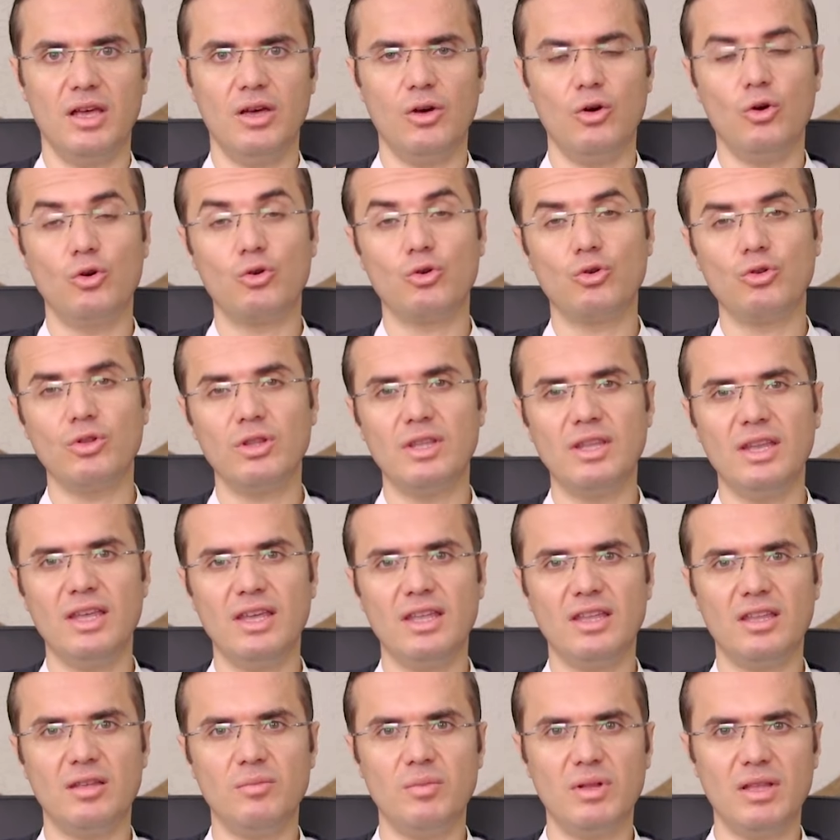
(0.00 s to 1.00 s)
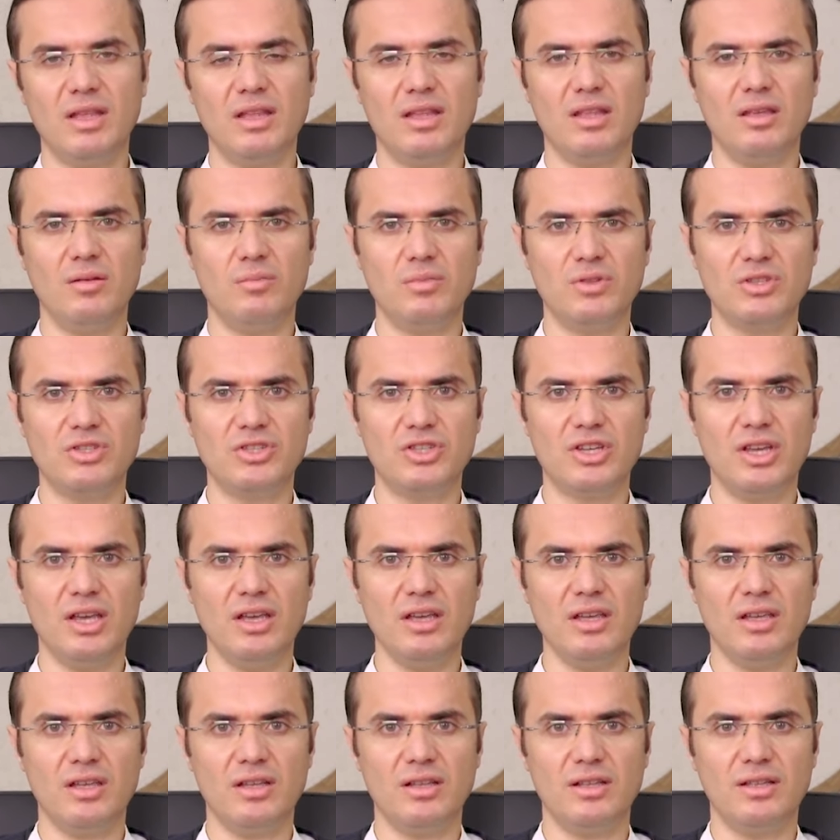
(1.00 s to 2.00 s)
Örgün din eğitimi dediğimiz
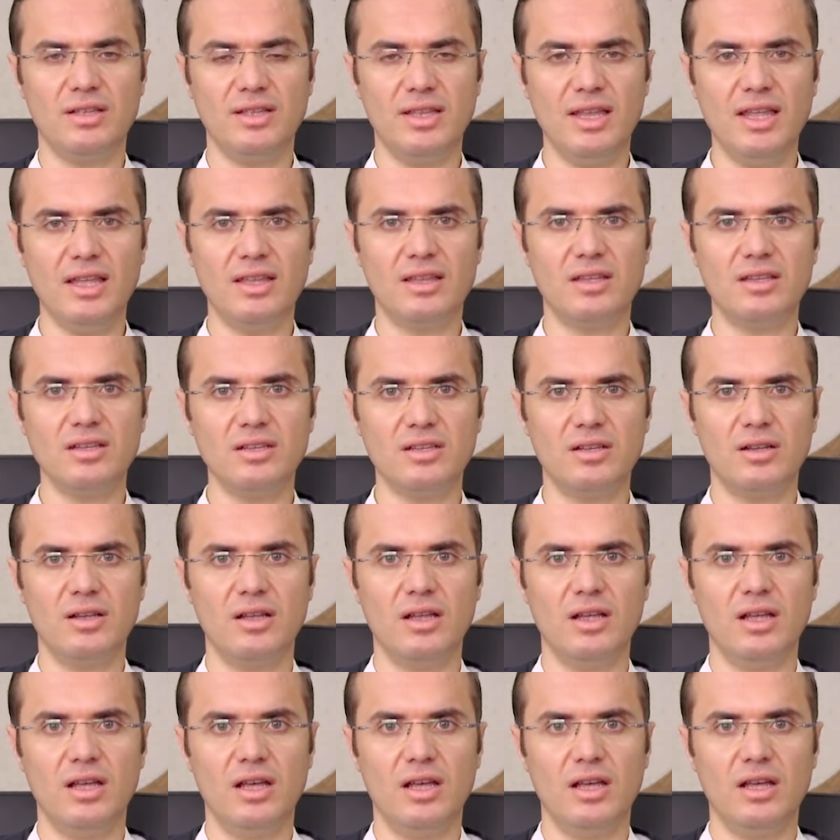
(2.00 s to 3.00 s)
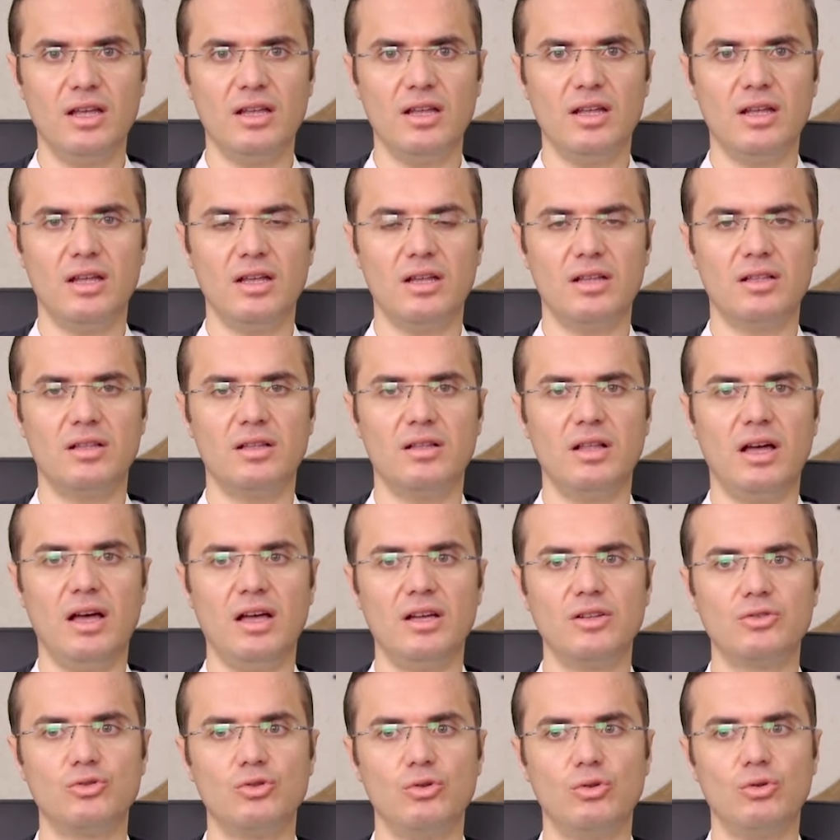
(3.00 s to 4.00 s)
şey nedir? Ee,
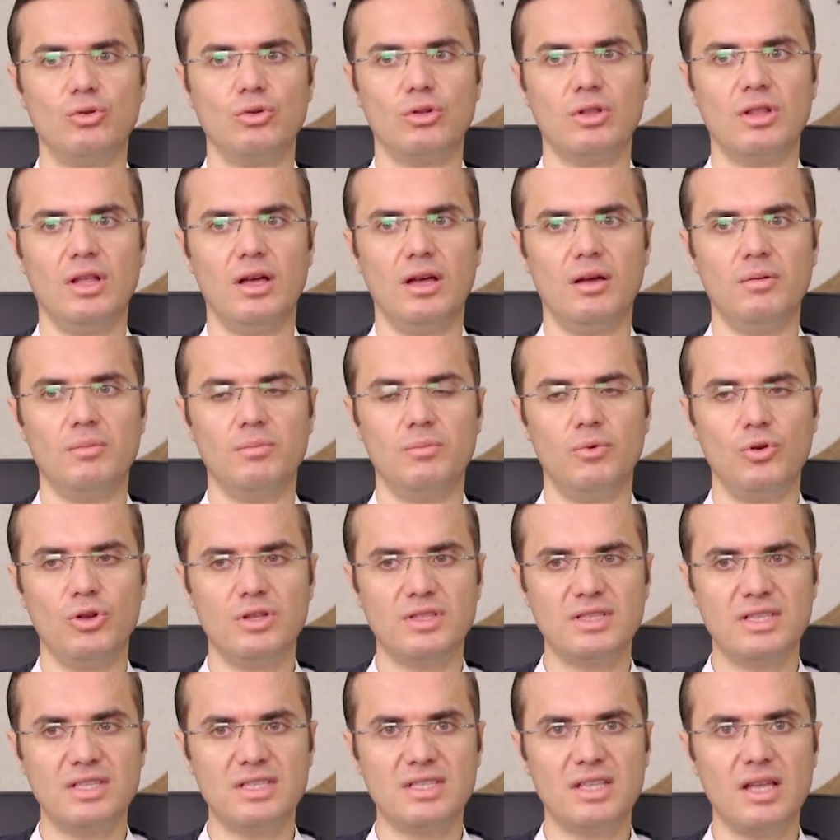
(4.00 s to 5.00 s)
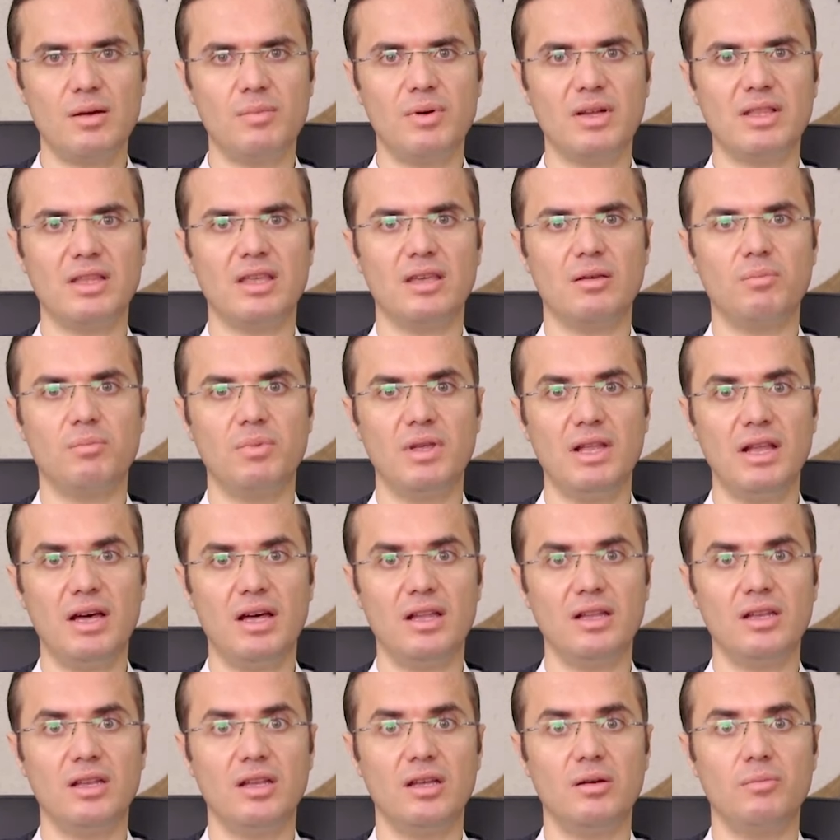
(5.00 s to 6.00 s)
daha çoğunlukla böyle sistematik,
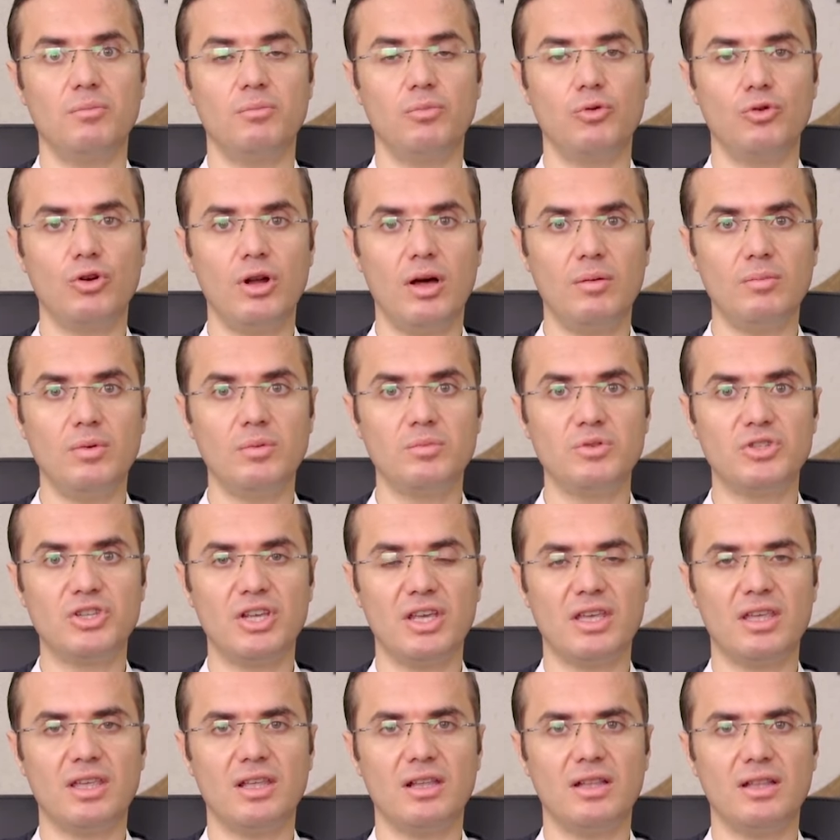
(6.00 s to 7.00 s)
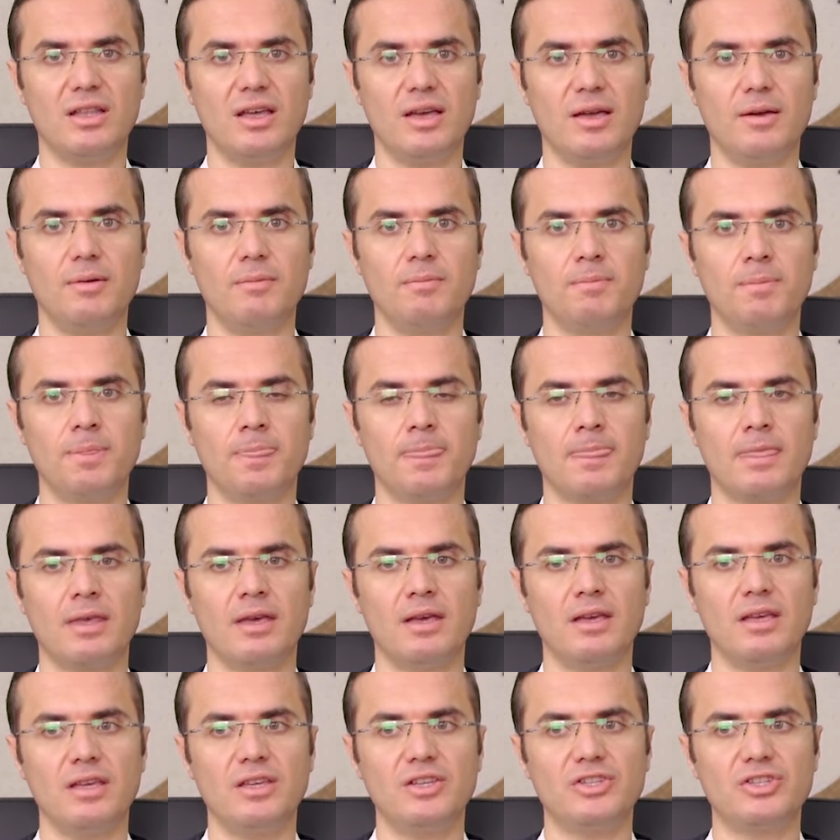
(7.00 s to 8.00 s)
planlı, programlı bir şekilde
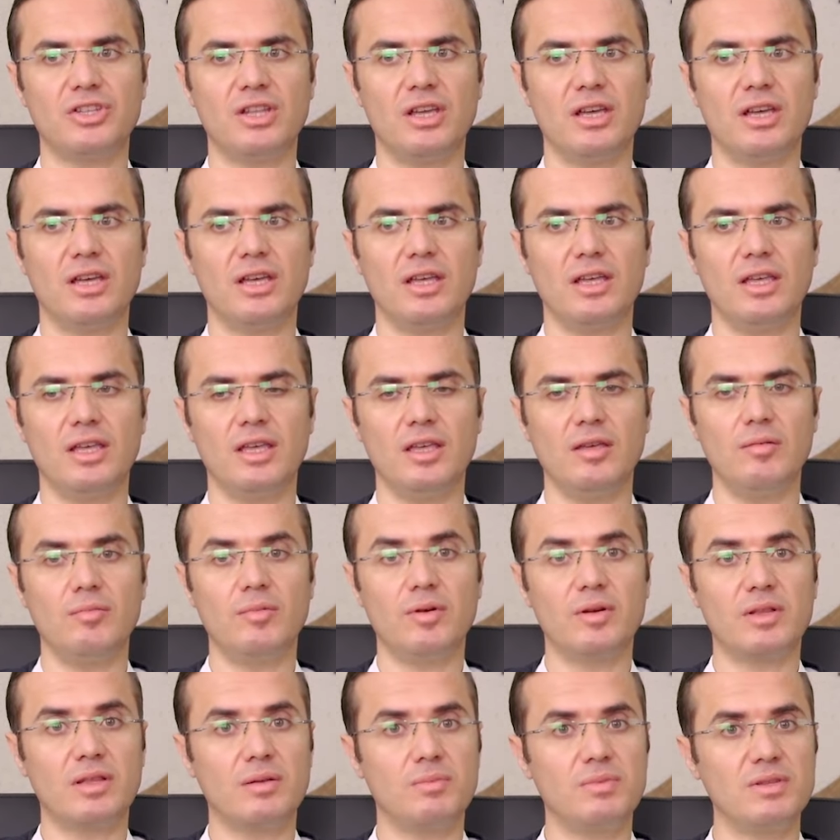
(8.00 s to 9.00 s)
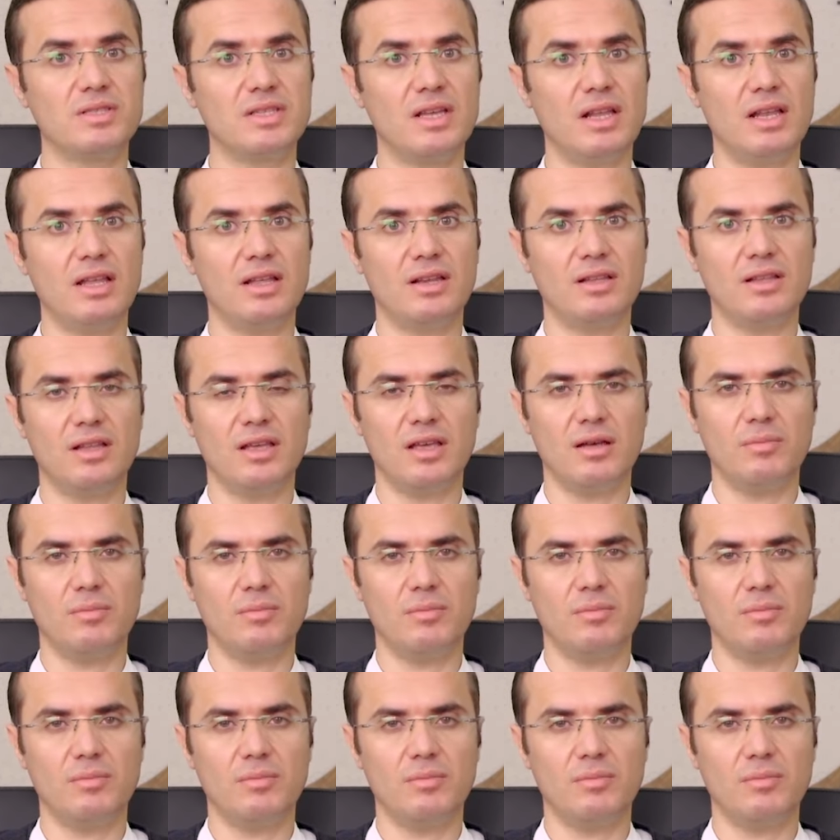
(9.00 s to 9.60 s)
işte e, İmam Hatip liselerinde